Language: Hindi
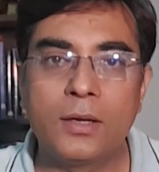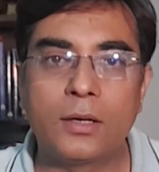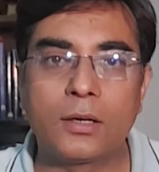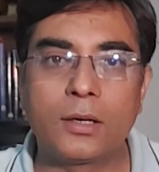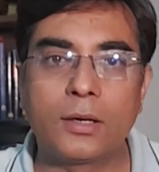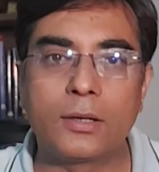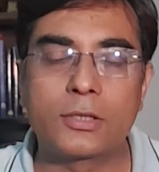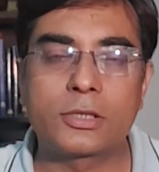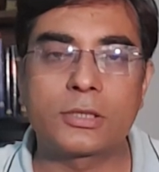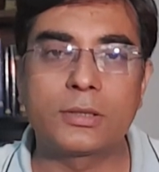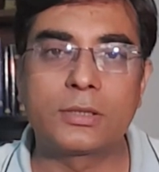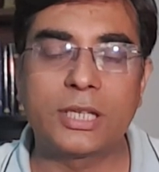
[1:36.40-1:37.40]
आ,
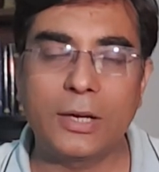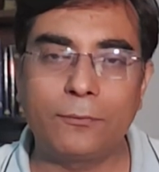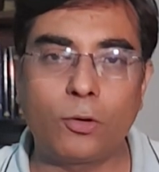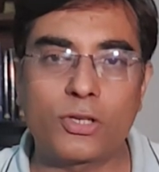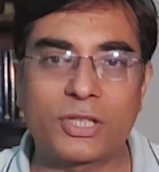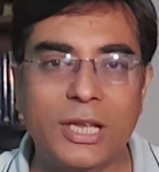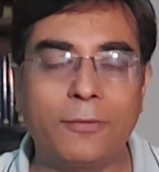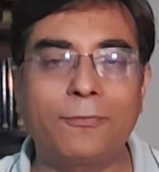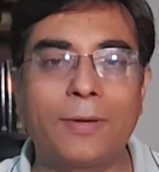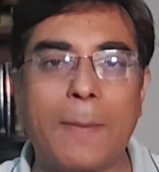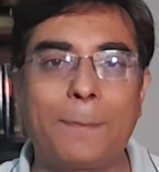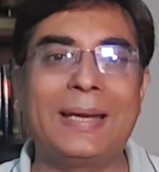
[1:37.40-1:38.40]
सिर्फ और
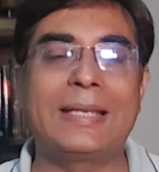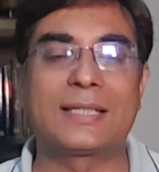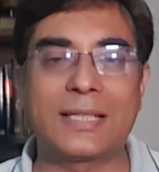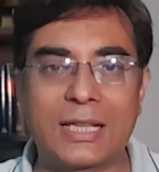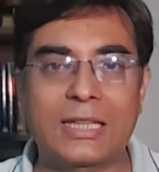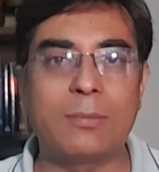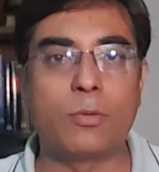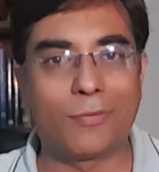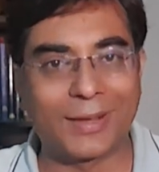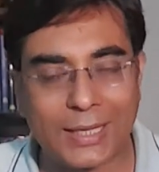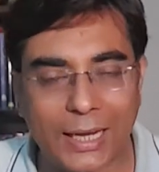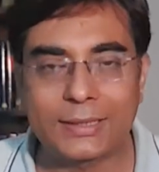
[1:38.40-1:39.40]
सिर्फ अपने ज़ाती
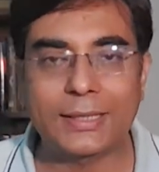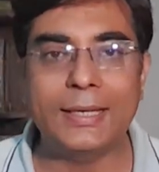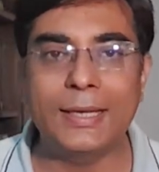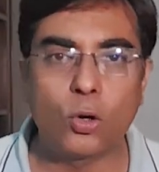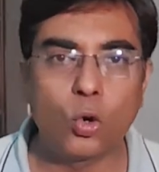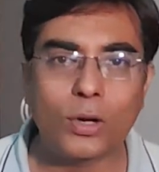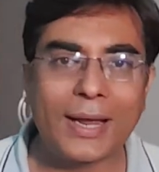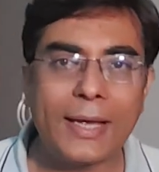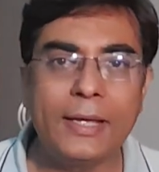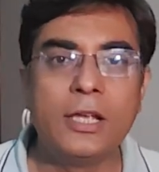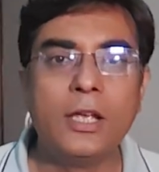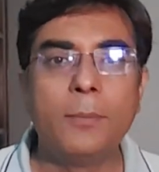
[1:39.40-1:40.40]
मफादात के लिए हो रहा
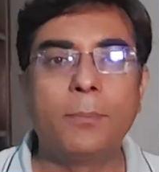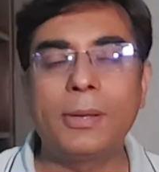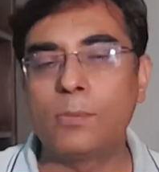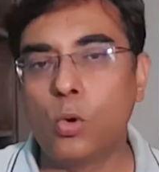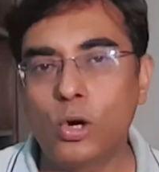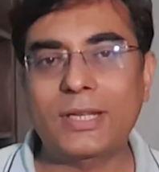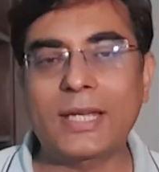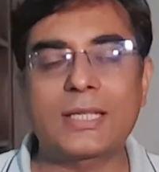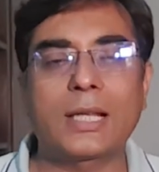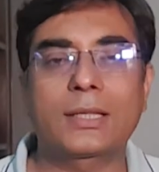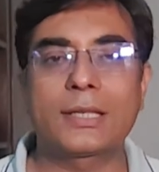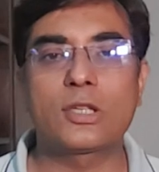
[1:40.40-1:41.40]
है फिर मुल्क के
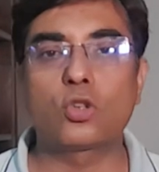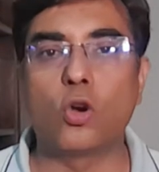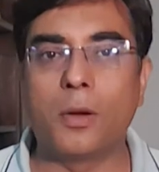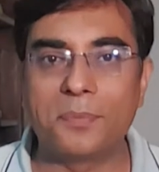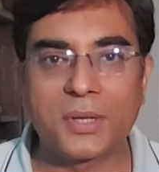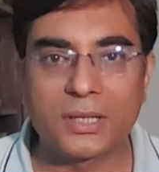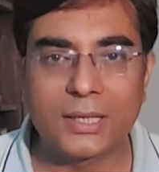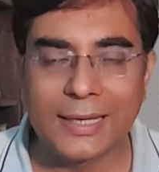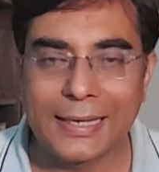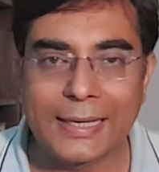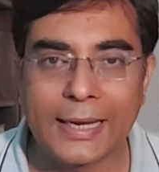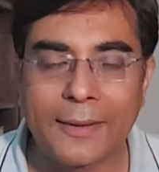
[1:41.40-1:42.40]
साथ किसी को हमदर्दी
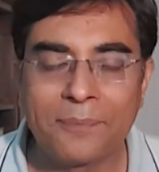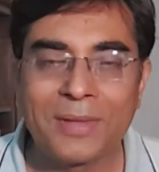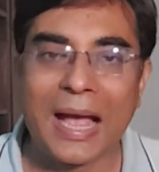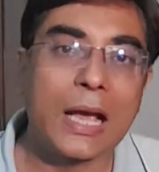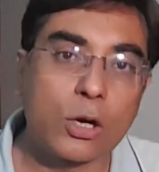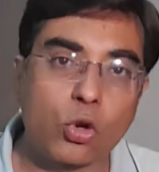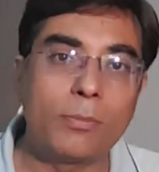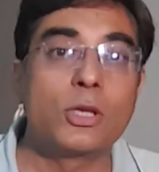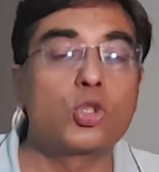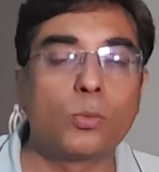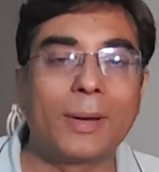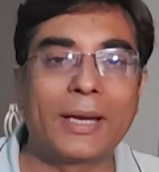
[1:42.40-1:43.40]
नहीं है अगर कोई
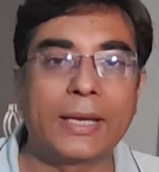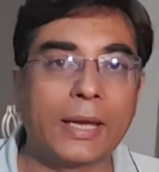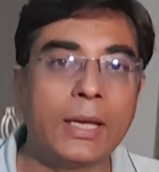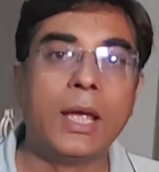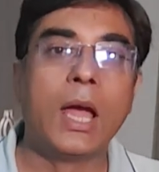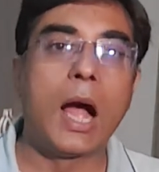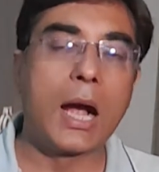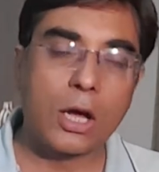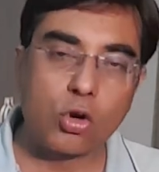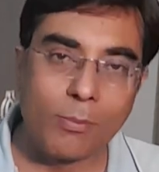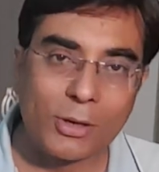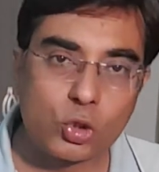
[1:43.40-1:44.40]
मंसूबा नहीं है
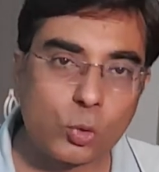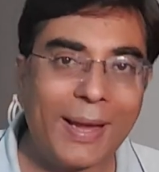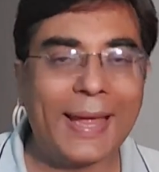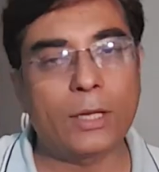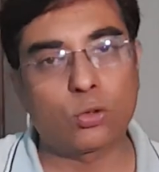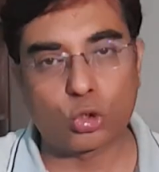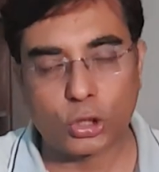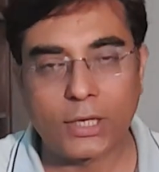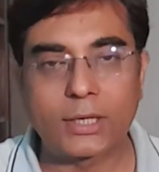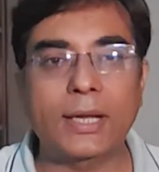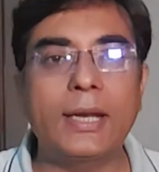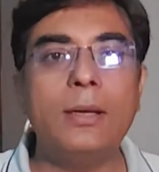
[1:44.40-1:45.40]
अगर कोई मंसूबा है तो
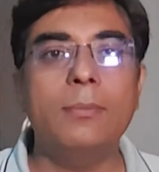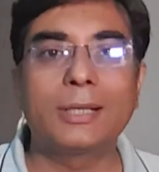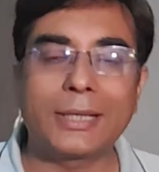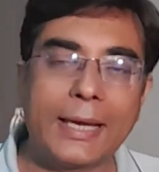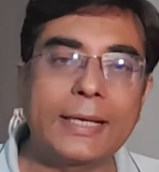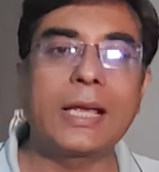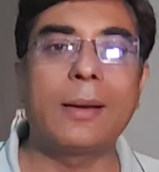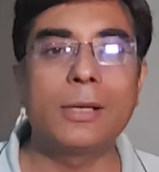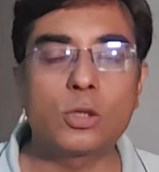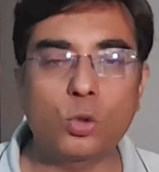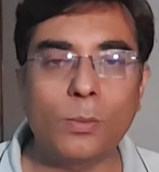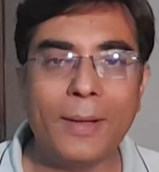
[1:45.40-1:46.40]
शेयर करें बताएं क्या
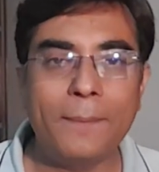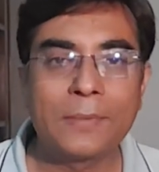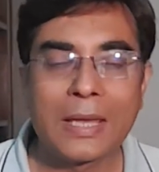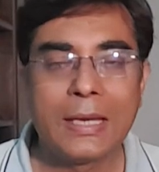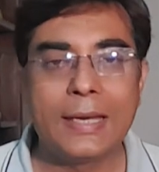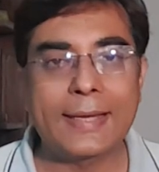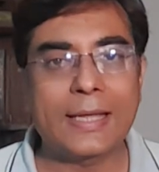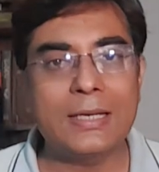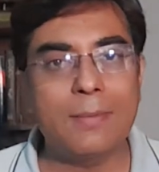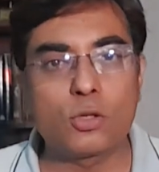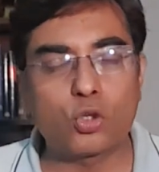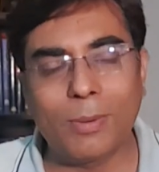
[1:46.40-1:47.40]
मंसूबा लेकिन
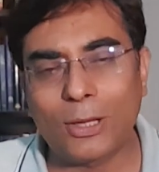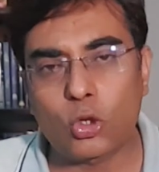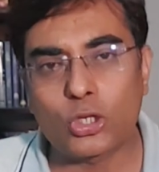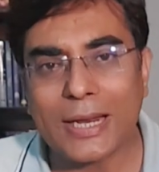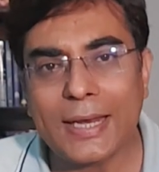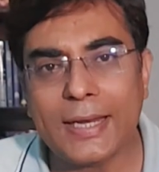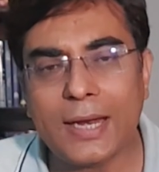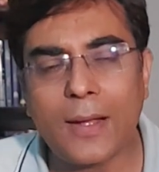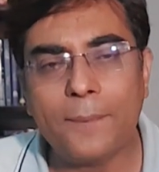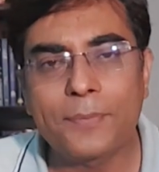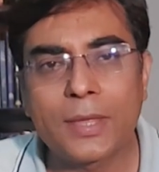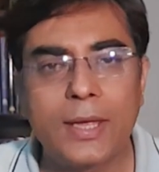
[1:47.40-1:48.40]
ये मंसूबा तो चल नहीं
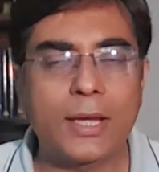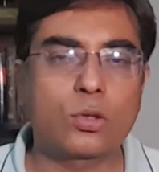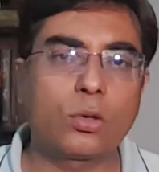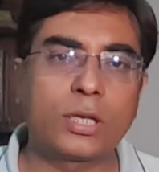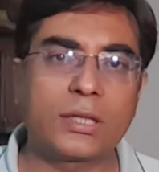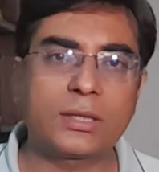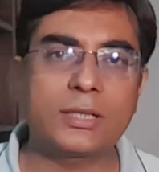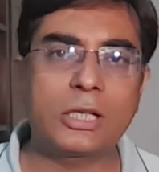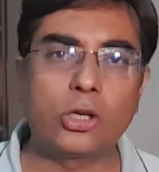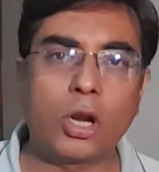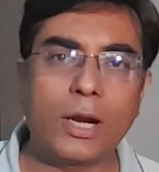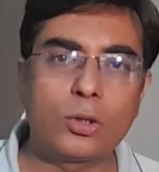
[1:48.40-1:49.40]
रहा एक से
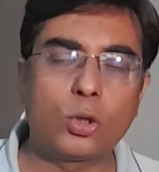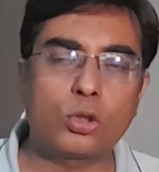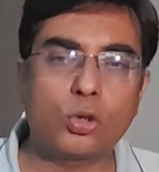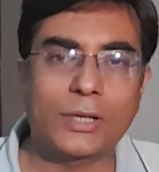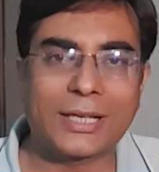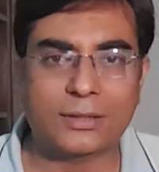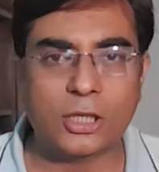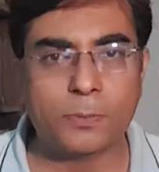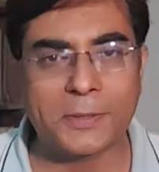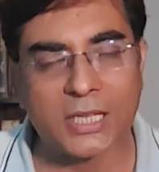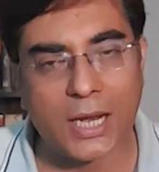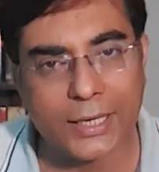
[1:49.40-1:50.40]
डॉलर दो
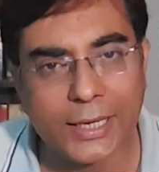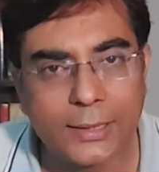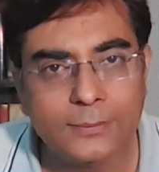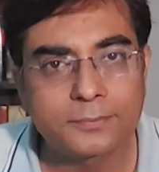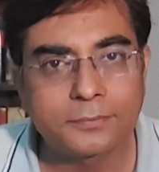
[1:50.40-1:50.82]
पर चला गया